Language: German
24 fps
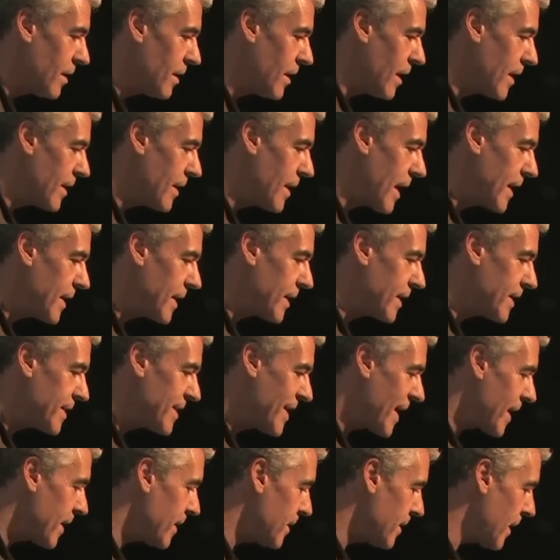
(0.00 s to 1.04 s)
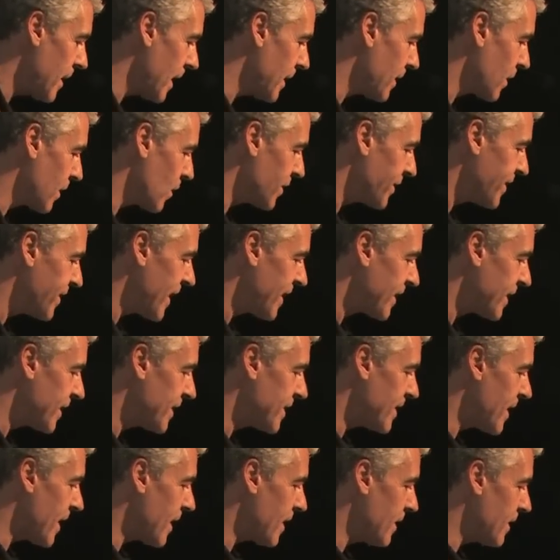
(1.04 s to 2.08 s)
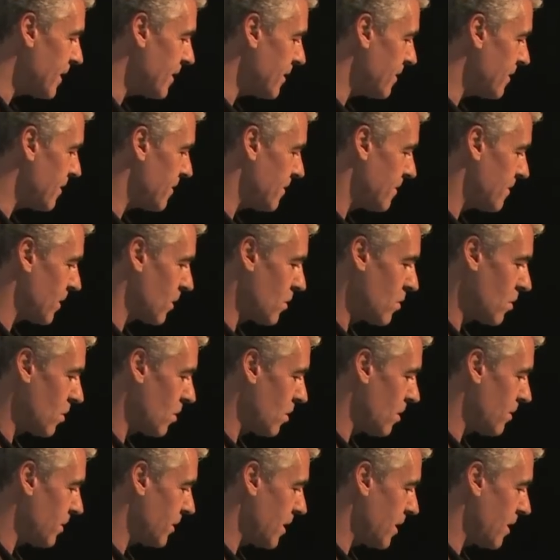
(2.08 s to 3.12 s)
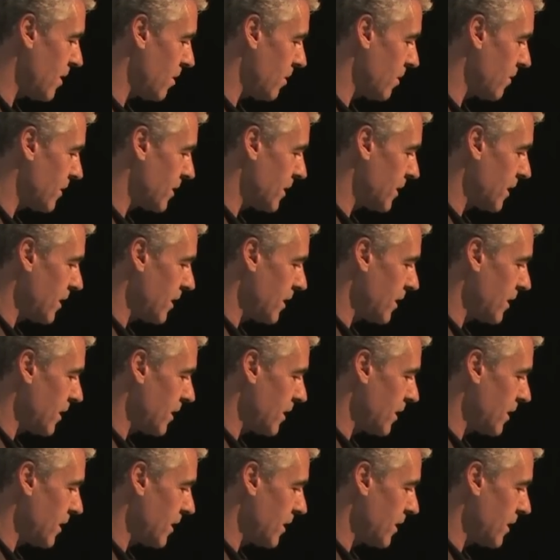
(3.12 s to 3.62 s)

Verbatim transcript: Dann eine Gitarre, eine Konzertgitarre. Mal gucken, ob ich da irgendwas